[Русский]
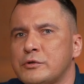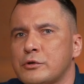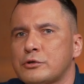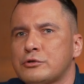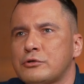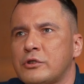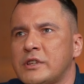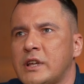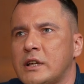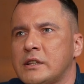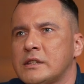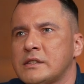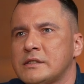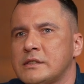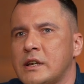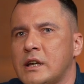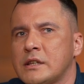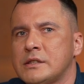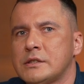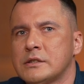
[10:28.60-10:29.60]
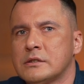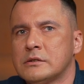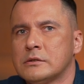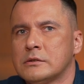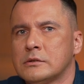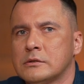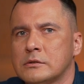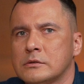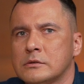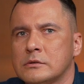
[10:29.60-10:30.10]
Все, что надо знать
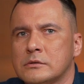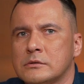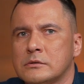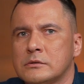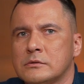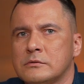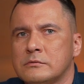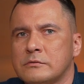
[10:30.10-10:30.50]
э,